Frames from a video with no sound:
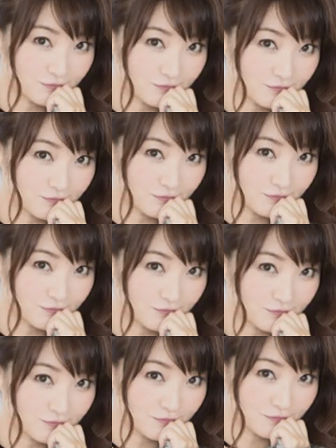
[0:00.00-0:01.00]
それで、
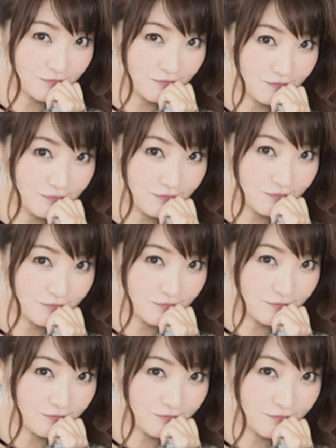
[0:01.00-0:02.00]
あの
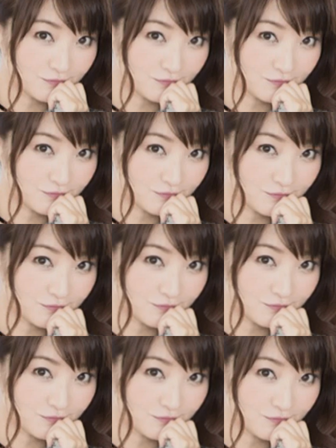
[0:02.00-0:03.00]
僕そっち行かなかったで
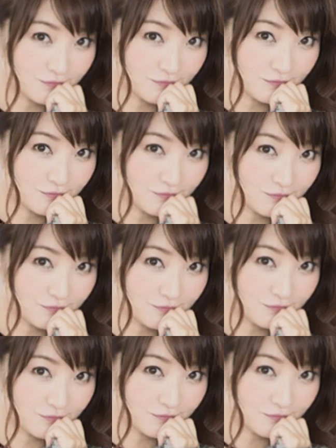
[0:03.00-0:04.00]
すね、うんうん、恥ずか
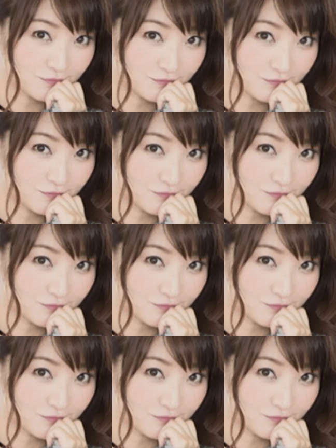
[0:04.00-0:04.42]
しい方にそ